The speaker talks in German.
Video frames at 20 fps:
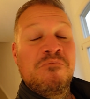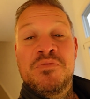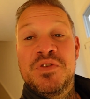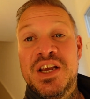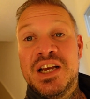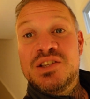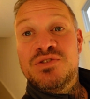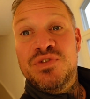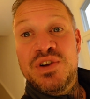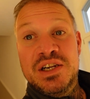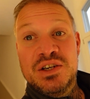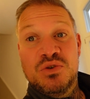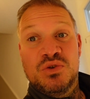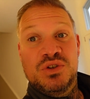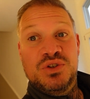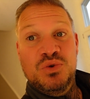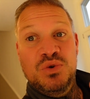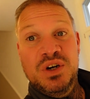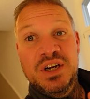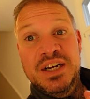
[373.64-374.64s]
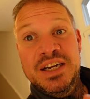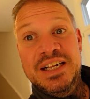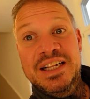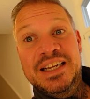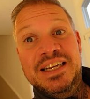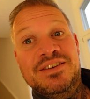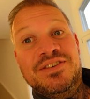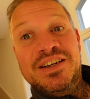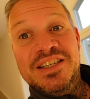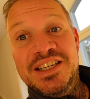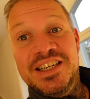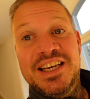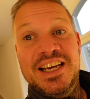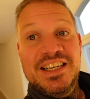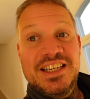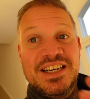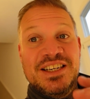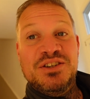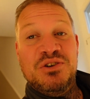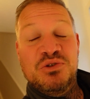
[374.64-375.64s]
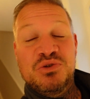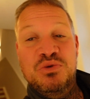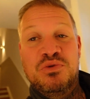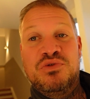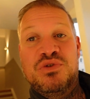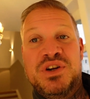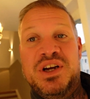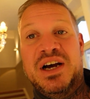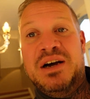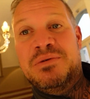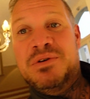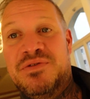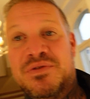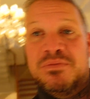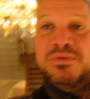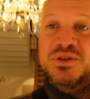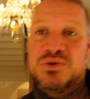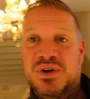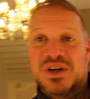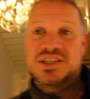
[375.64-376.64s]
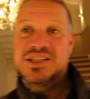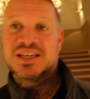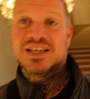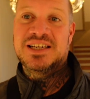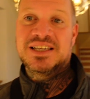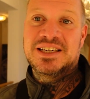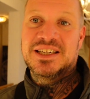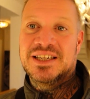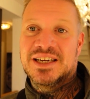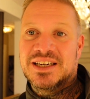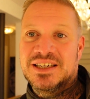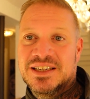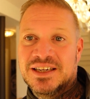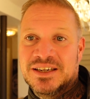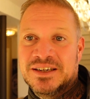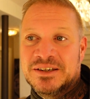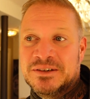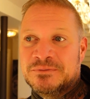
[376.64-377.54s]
Jetzt fällt doch so, ich weiß nicht, kennt ihr das auch so von der Arbeit, wenn man so alles erledigt hat?